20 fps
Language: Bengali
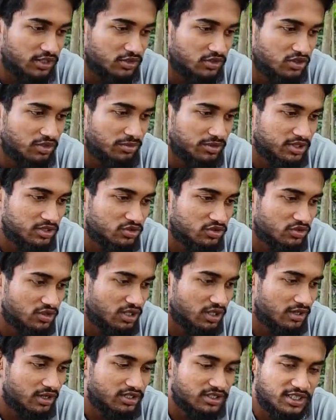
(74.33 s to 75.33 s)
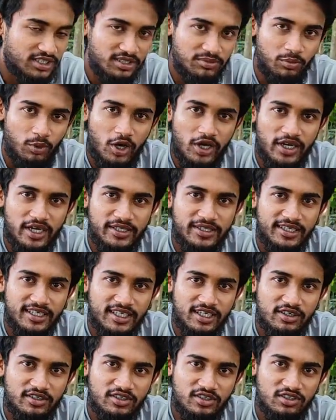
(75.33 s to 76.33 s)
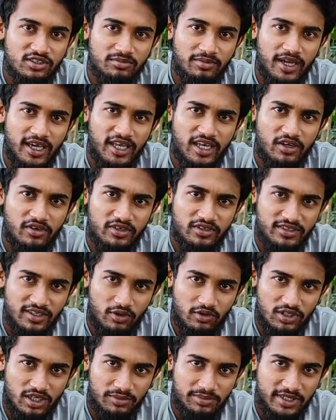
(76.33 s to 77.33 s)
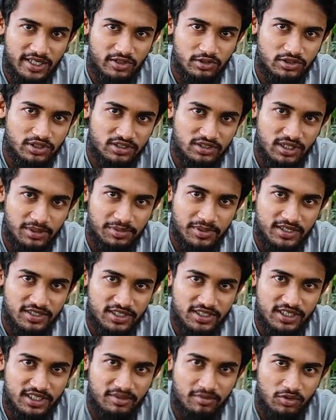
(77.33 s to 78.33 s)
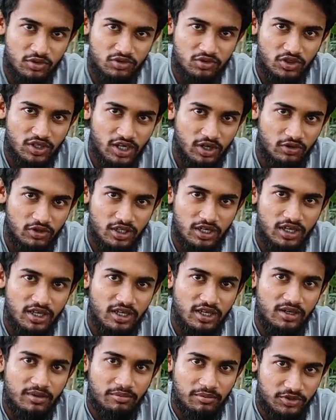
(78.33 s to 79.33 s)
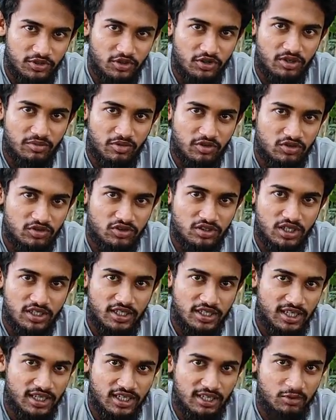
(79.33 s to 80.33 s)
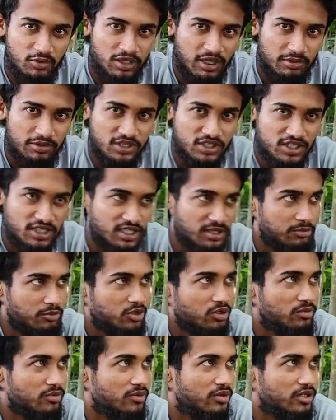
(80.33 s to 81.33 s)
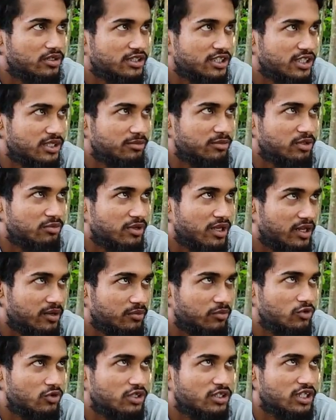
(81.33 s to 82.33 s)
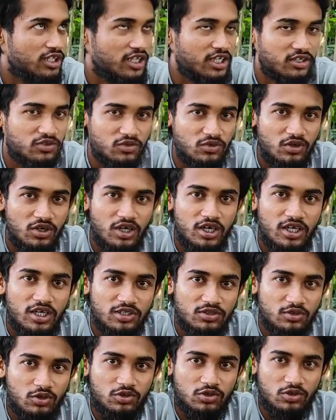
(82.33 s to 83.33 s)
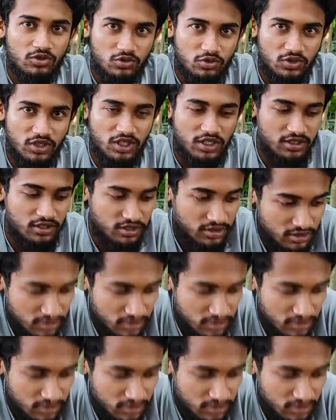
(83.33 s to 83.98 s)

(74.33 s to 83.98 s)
তো সমাজ দর্শক সাথে বয়ান না থাকার কারণে কিন্তু বাইরে অনেক সাউন্ড ক্যাপচার করতেছে আপনারা সেদিকে মনোযোগী না হয়ে ভিডিওটি মনোযোগ দিয়ে দেখেন এবং আমাদের শ্বেতাম্বর শ্বেতাম্বর ভাইয়ের মুখ থেকে কিছু তথ্য শুনেন